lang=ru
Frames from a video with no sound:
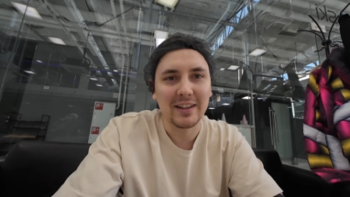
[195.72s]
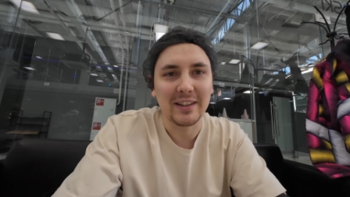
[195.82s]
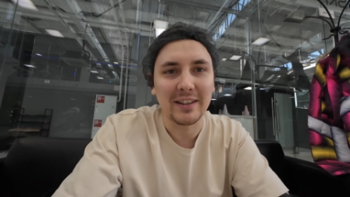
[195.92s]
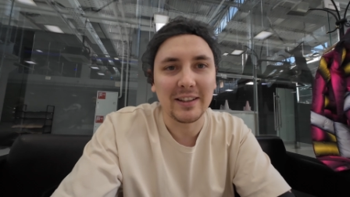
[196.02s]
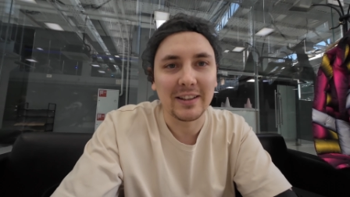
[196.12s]

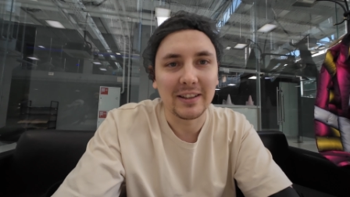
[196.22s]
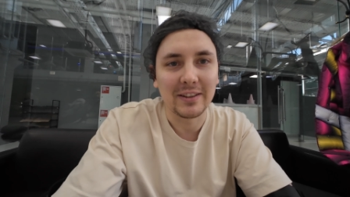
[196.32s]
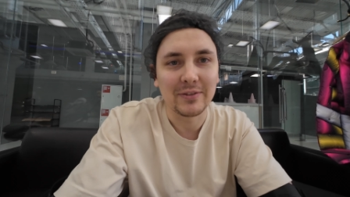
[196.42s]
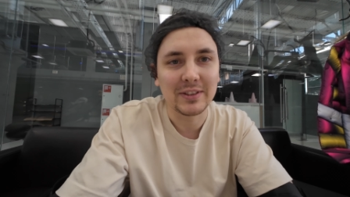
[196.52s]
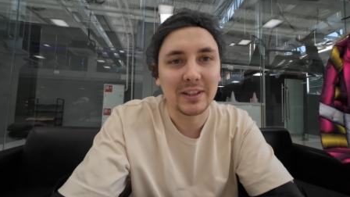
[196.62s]

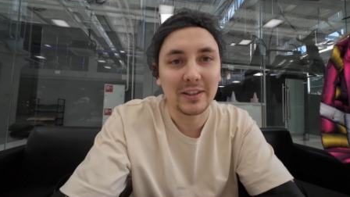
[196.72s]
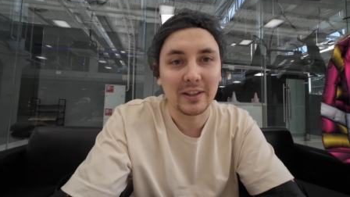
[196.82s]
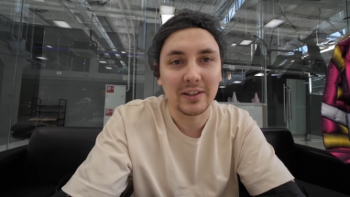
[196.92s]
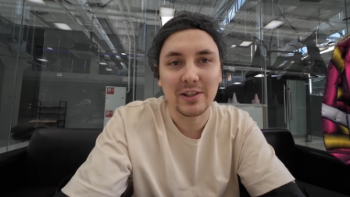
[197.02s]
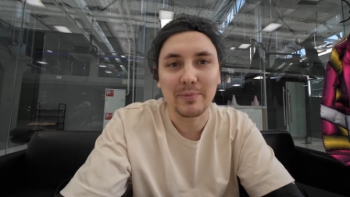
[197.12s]
э, встала
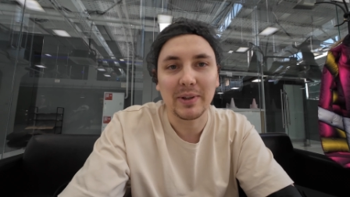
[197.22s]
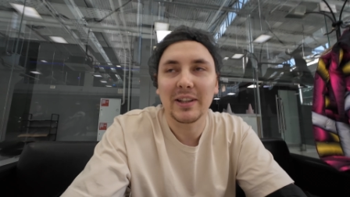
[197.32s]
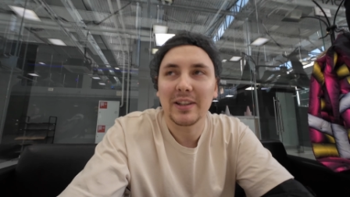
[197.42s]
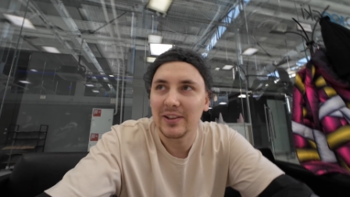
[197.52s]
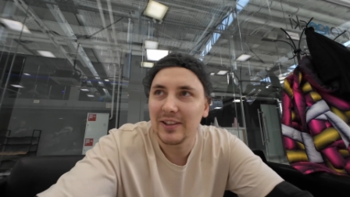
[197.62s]
на лыжи и
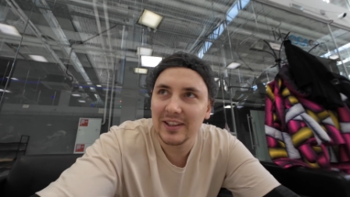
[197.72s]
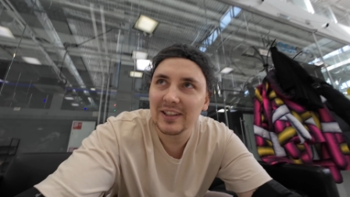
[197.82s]
поехала.